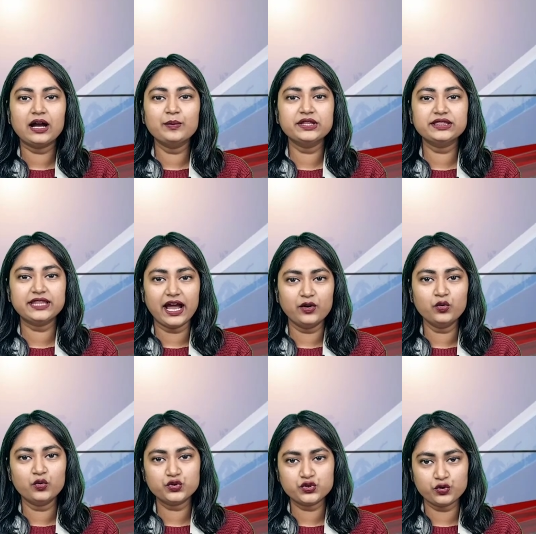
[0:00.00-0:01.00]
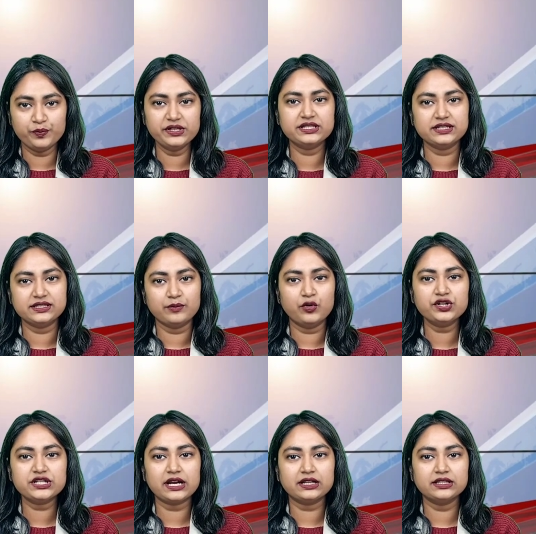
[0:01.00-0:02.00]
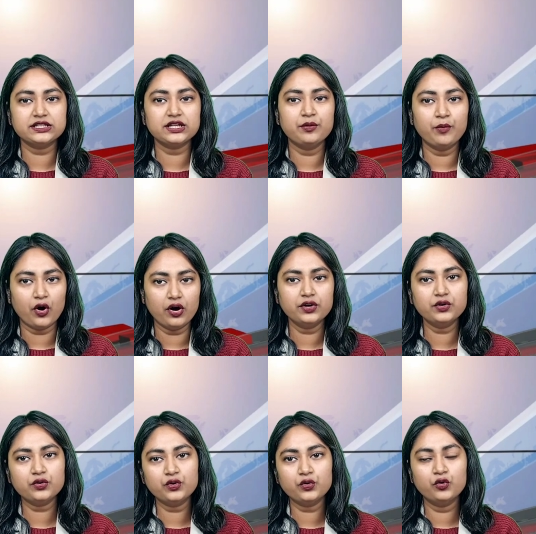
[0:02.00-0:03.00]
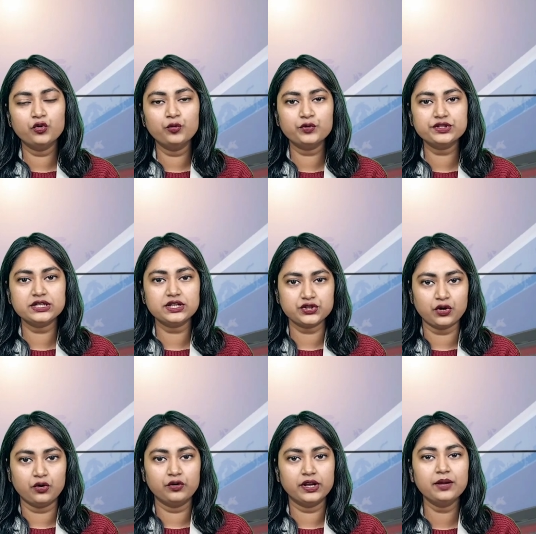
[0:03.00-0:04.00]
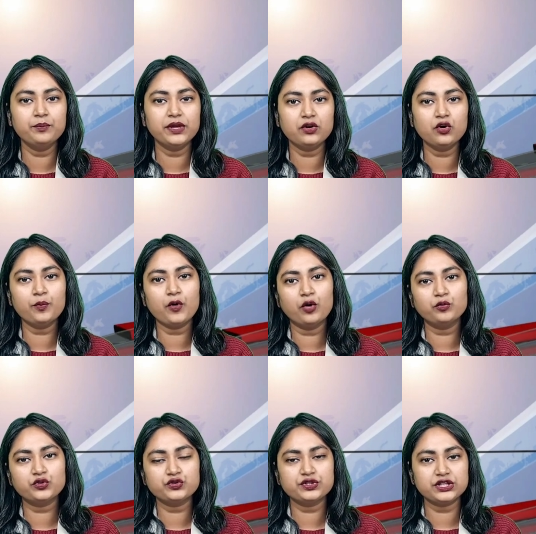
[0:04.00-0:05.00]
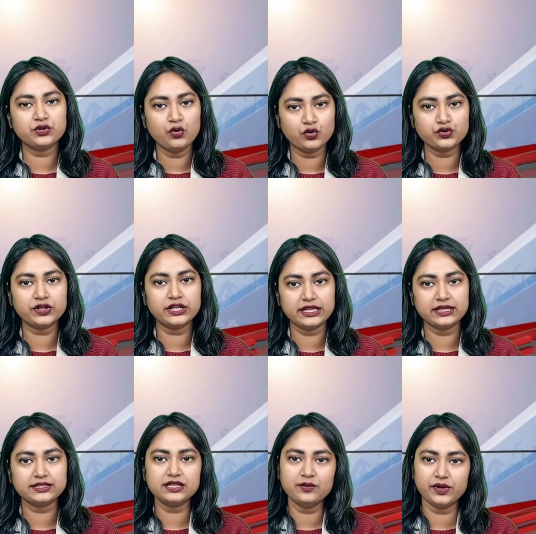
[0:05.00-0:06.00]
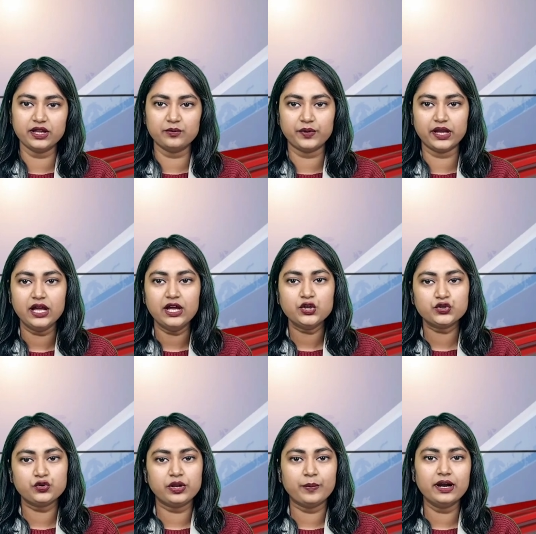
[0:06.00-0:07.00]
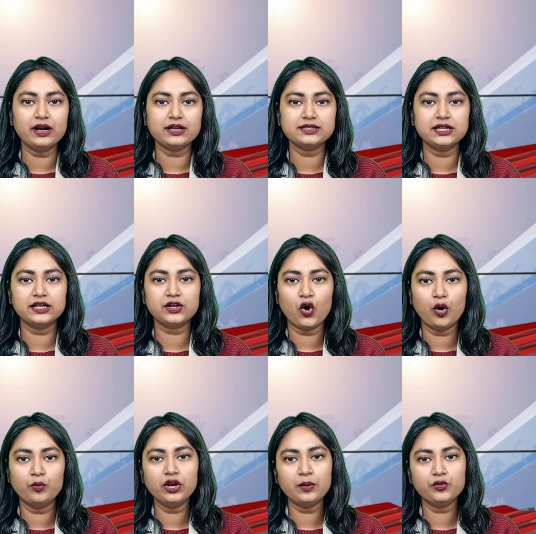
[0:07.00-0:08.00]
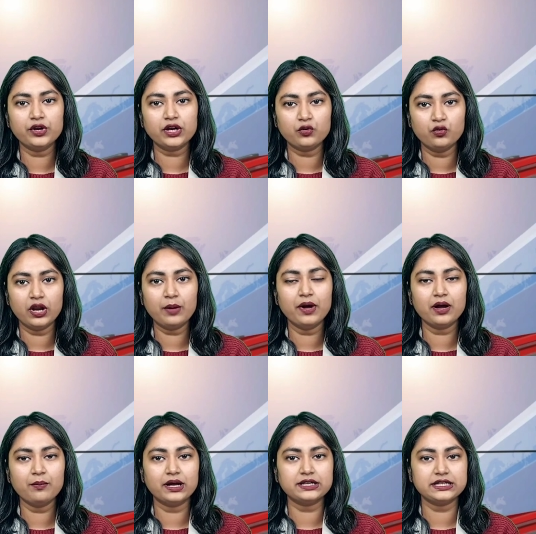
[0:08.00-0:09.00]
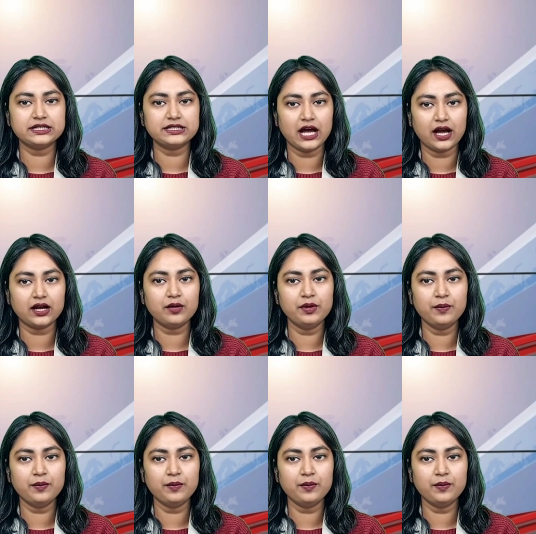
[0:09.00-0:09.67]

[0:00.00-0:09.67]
আগামী ১৩ ও চব্বিশ ডিসেম্বর সারা দেশের মহানগর ও উপজেলা শহরে বিক্ষোভ কর্মসূচির ঘোষণা দিয়েছে বিএনপি শনিবার রাজধানীর কমলাপুরের গোলাপবাগ মাঠে ঢাকা